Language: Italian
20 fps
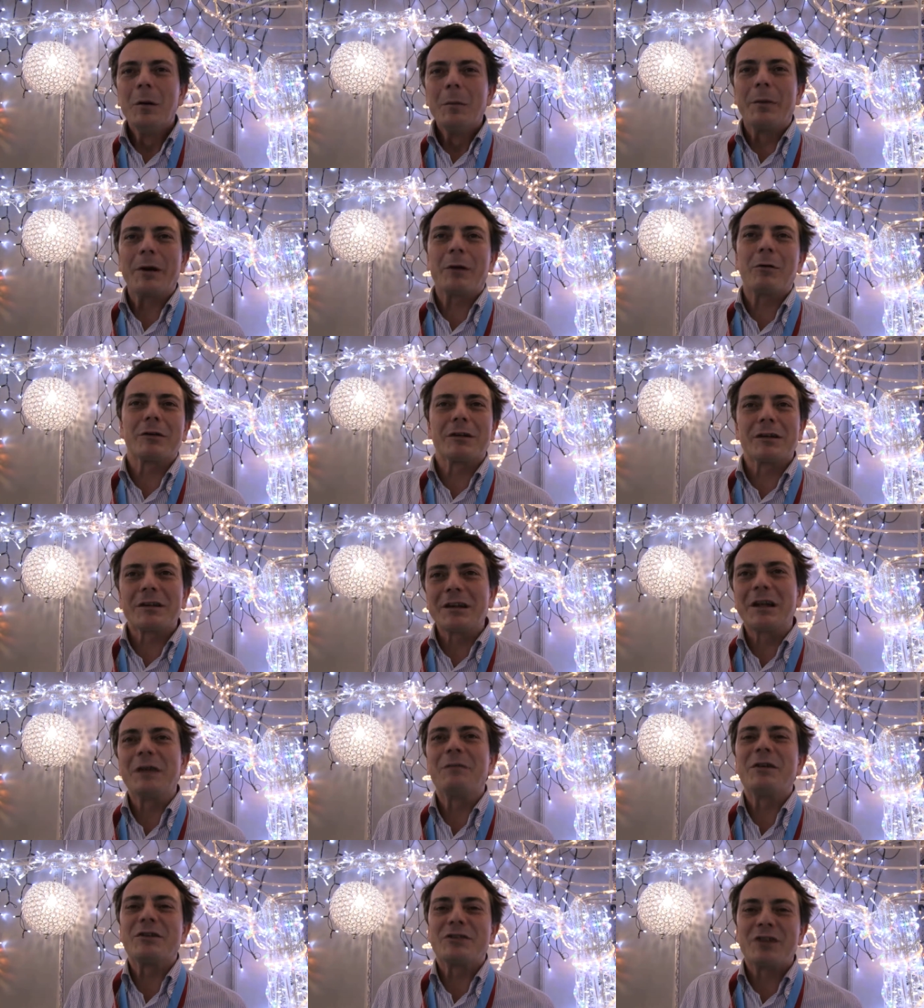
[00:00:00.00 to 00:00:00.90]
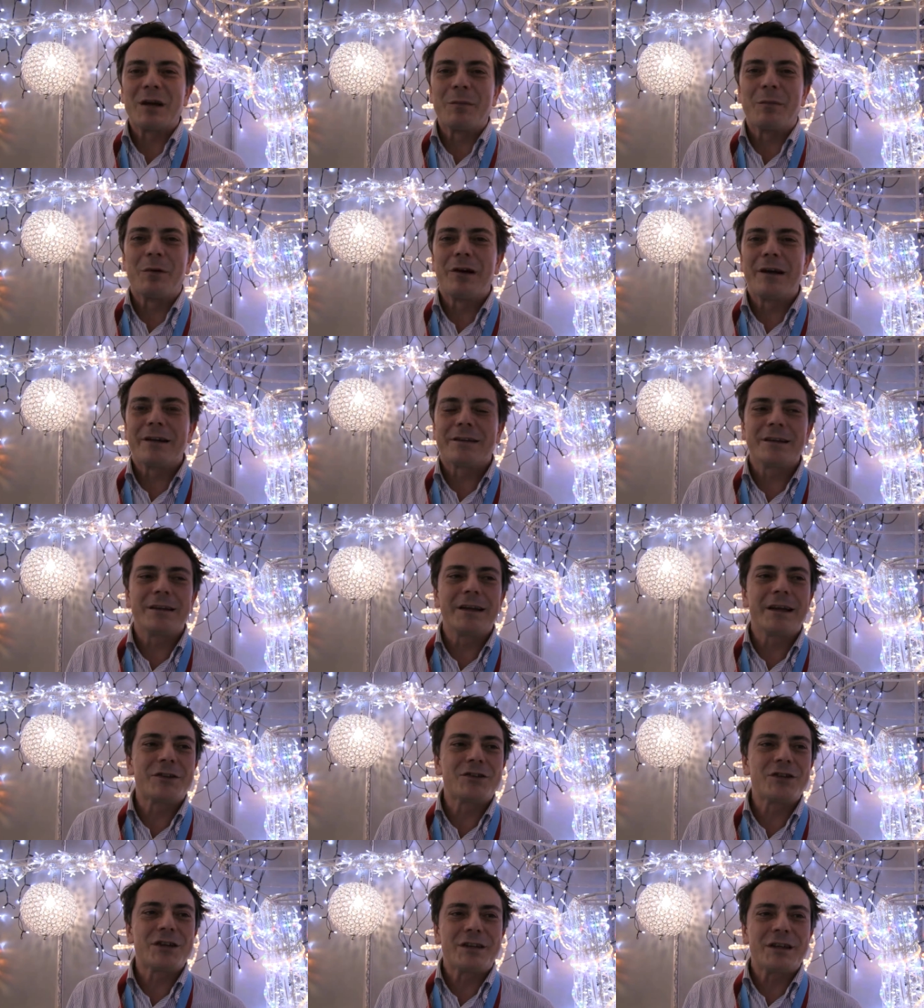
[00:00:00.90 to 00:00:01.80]
Per quanto attiene invece la bolletta
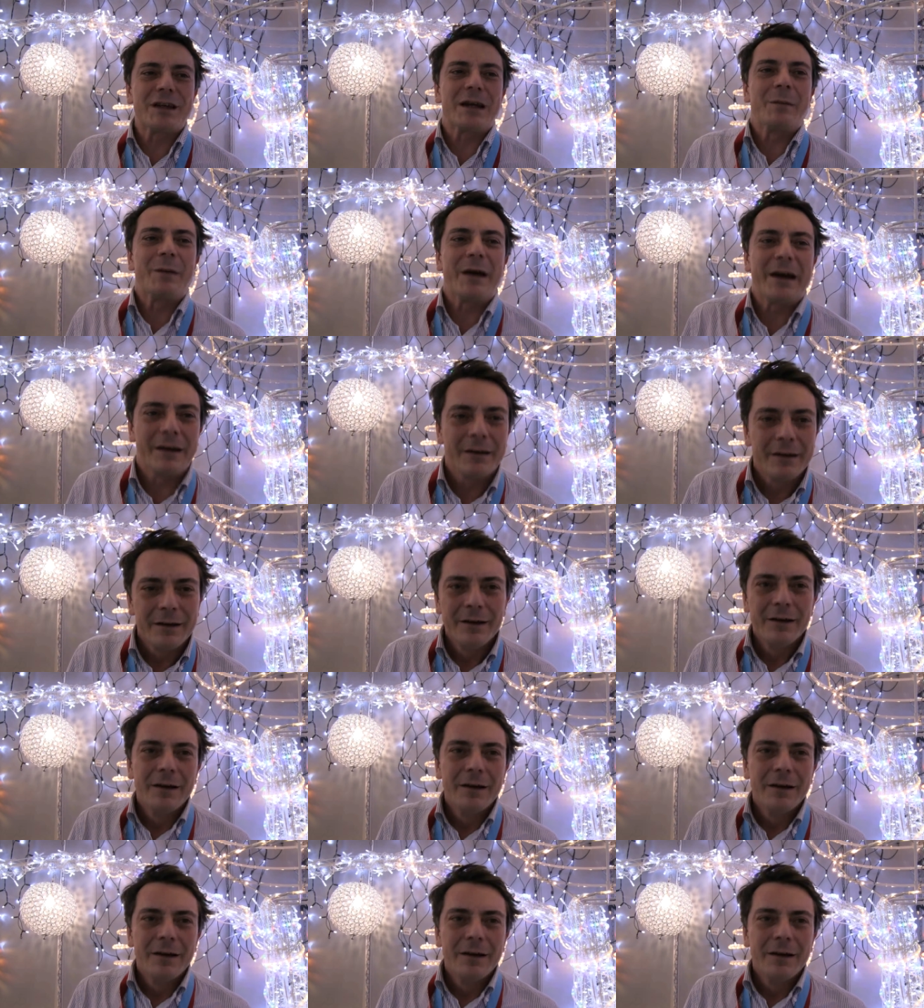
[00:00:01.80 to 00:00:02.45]
energetica, beh,